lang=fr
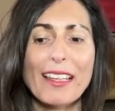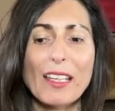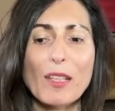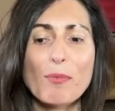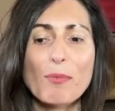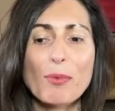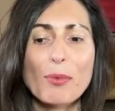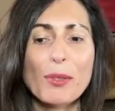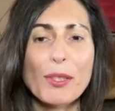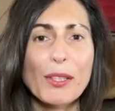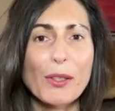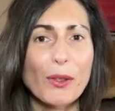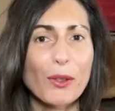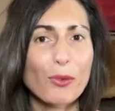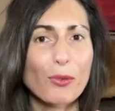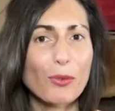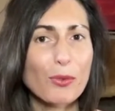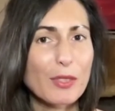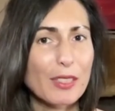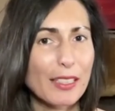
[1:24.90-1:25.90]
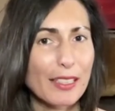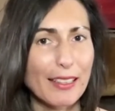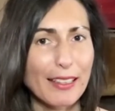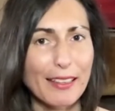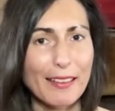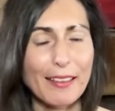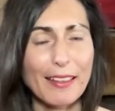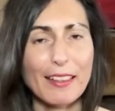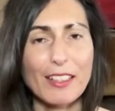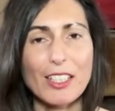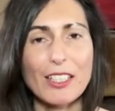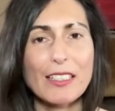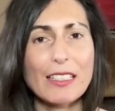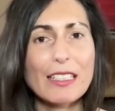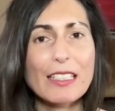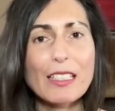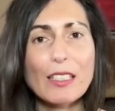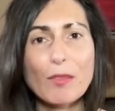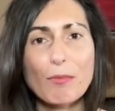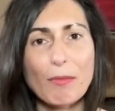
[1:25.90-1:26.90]
et puis euh, tout ce qui est
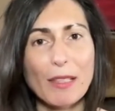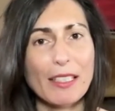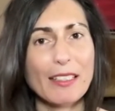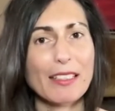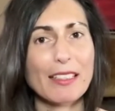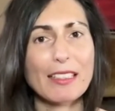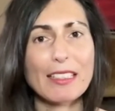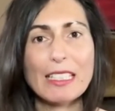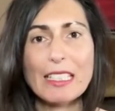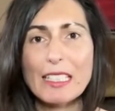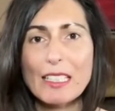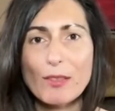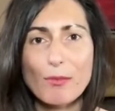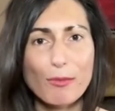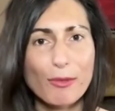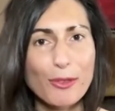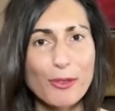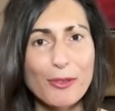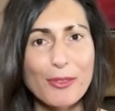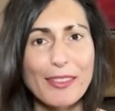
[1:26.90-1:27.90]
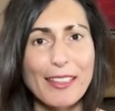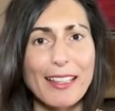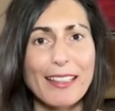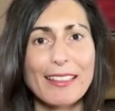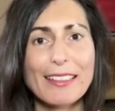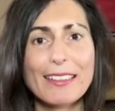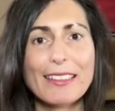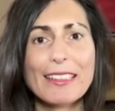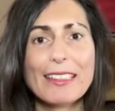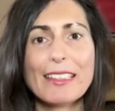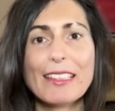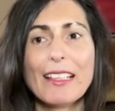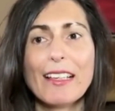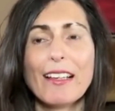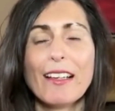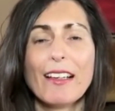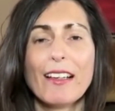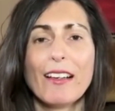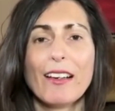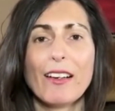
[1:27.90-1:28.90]
énergétique, magnétisme, kundalini.
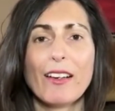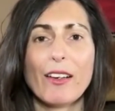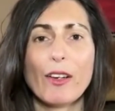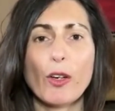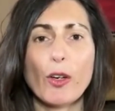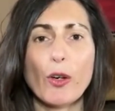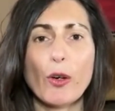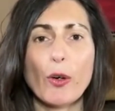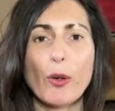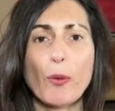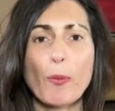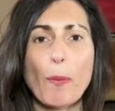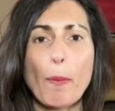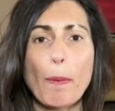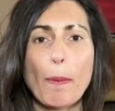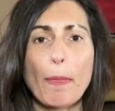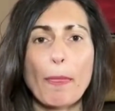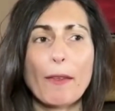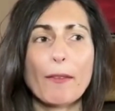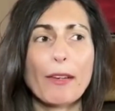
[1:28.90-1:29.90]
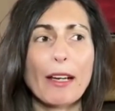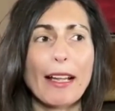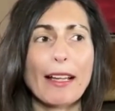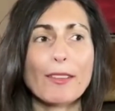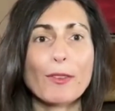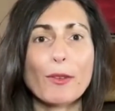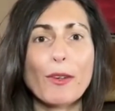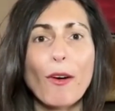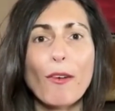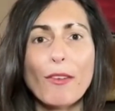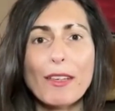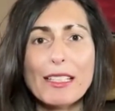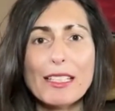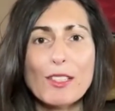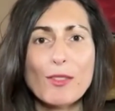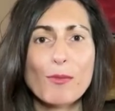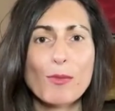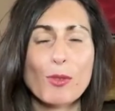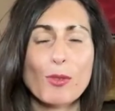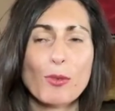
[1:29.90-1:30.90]
Euh, voilà, donc en
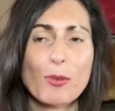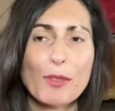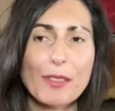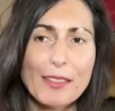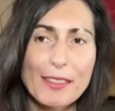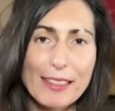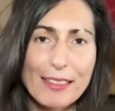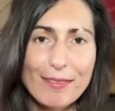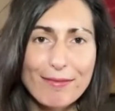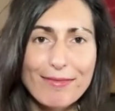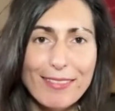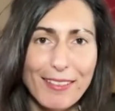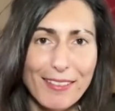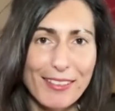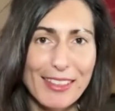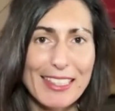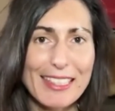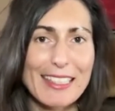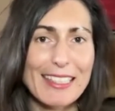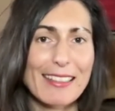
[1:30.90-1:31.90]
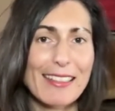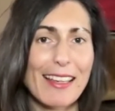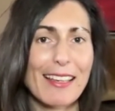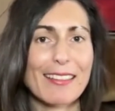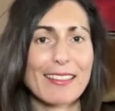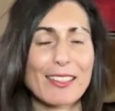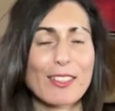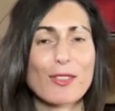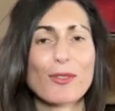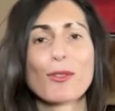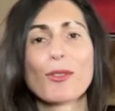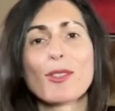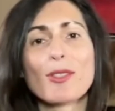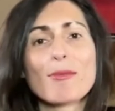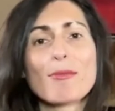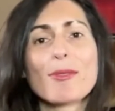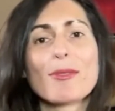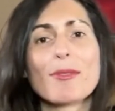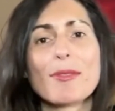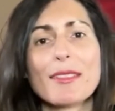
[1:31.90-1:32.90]
fait, je me suis dit, en fait, ces derniers jours,
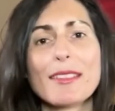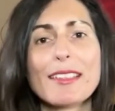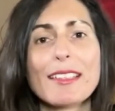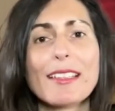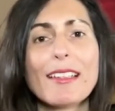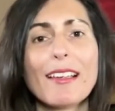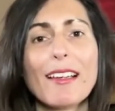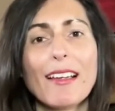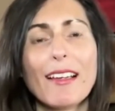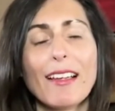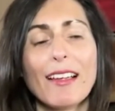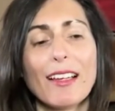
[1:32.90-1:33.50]
je me suis dit,